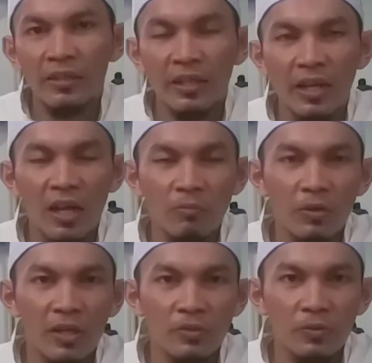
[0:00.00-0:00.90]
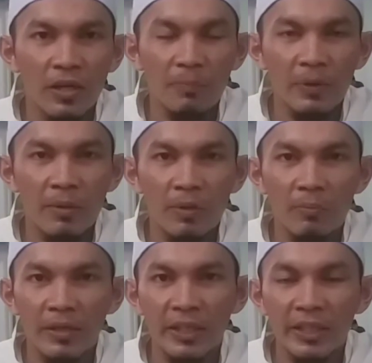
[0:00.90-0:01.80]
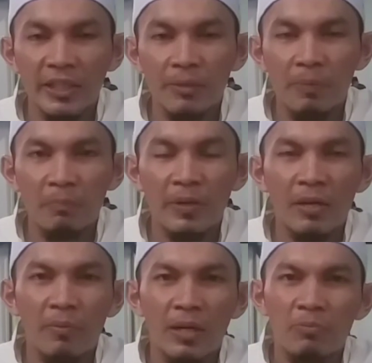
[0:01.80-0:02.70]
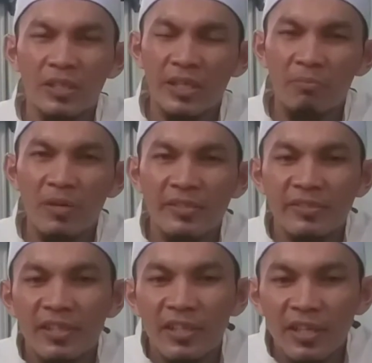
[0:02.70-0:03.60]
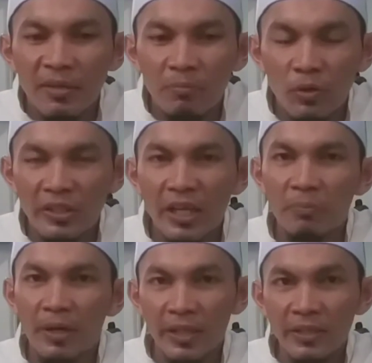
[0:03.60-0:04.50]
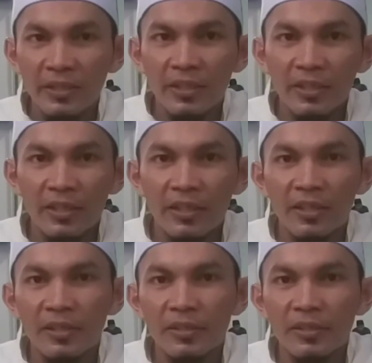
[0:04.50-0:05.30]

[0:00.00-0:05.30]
dan alhamdulillah juga pada malam hari ini tepat pada malam ke-16 Maulid Arba'in uh,